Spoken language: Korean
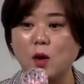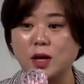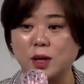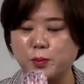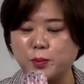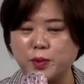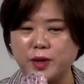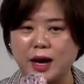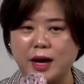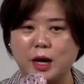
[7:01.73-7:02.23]
더
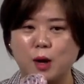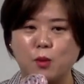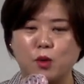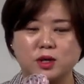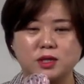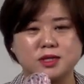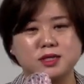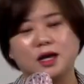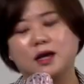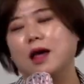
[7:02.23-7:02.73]
깊이
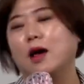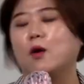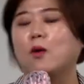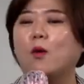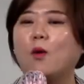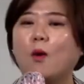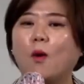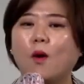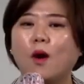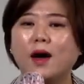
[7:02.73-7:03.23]
알아보기
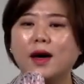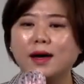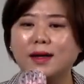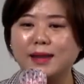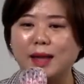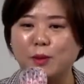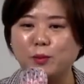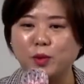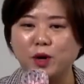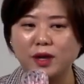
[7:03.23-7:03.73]
시작했고
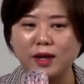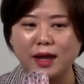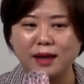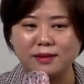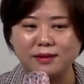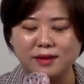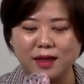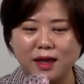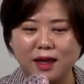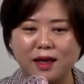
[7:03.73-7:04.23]

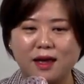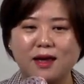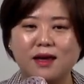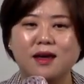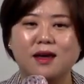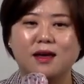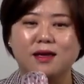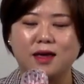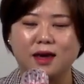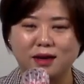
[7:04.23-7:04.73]

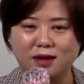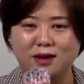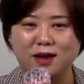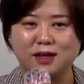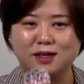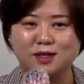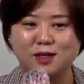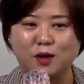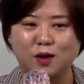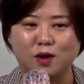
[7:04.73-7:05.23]
남편한테
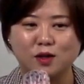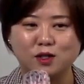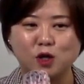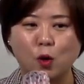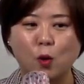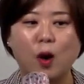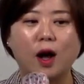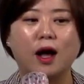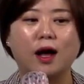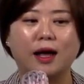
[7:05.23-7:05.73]
얘기를 했어요.
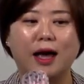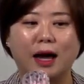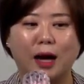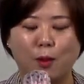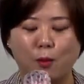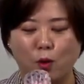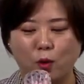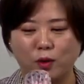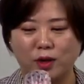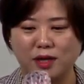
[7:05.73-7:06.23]
정확하게
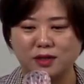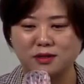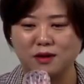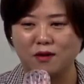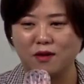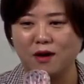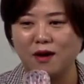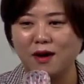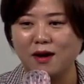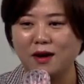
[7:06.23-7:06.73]
알아보고
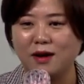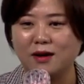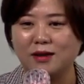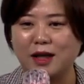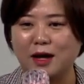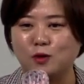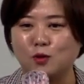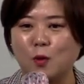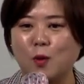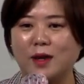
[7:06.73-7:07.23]
나서
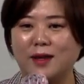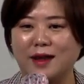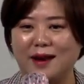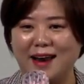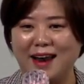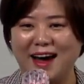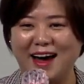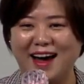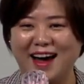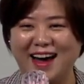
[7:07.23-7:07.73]
나 도와달라.